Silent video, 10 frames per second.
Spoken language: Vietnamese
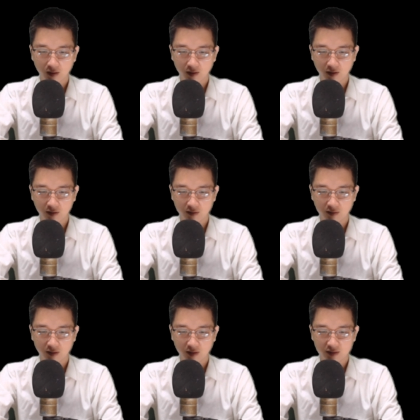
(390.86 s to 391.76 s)
Hừ,
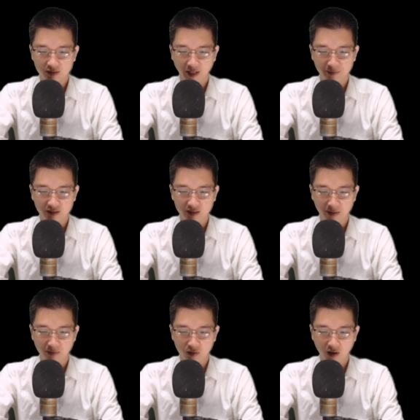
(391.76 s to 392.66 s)
xem như
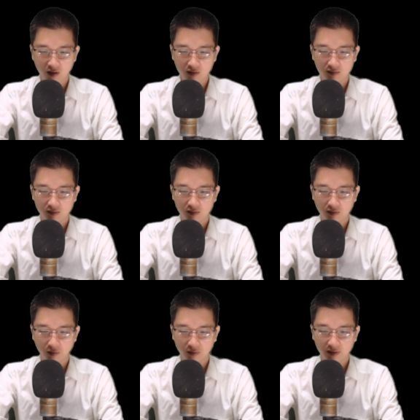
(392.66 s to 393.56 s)
chạy mau đó.
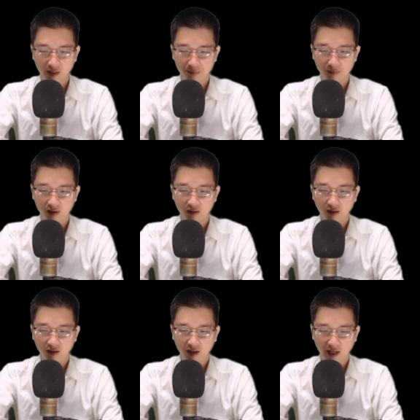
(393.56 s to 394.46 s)
Khốn kiếp,
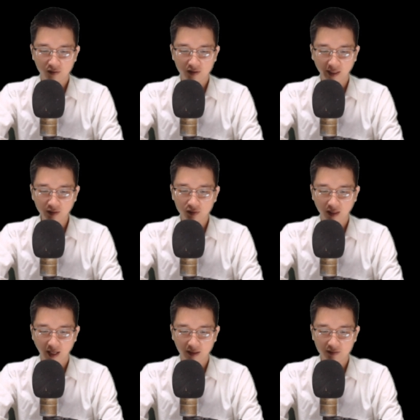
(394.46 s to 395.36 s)
hai con rắn của
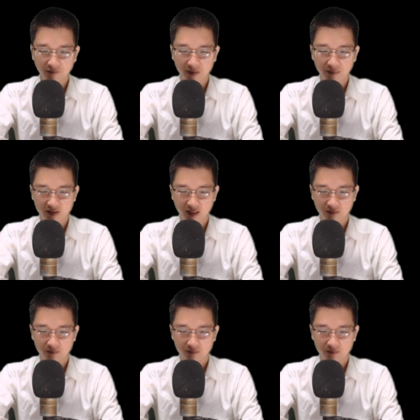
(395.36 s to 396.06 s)
ta cứ vậy mà chết.